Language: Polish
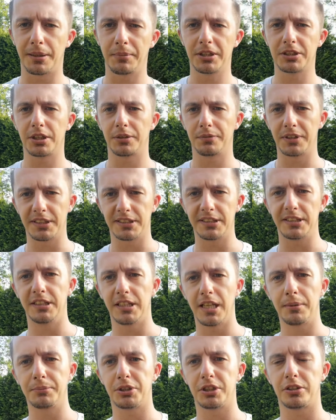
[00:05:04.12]
mecze, więc i
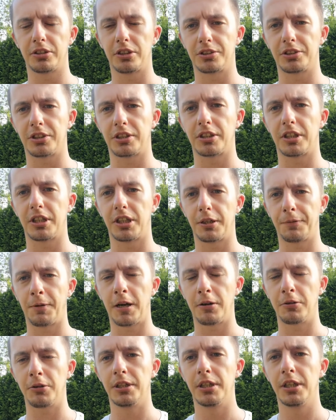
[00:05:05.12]
nam się troszkę tej
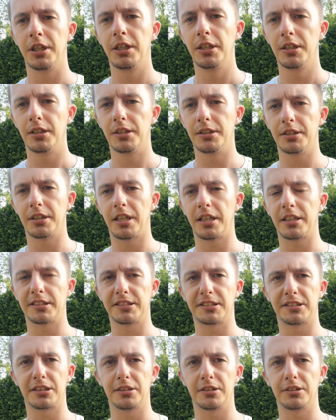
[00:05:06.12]
chwały, e, na
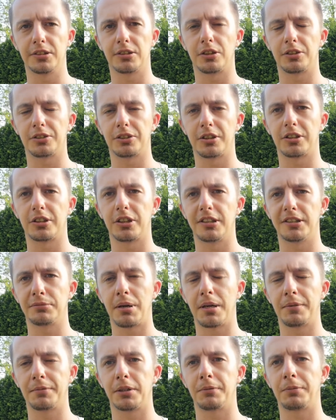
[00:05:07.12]
nas te, troszkę tej
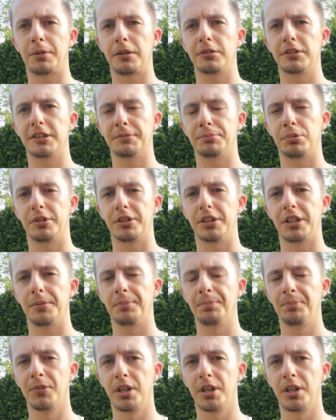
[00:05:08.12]
sławy, chwały spłynie.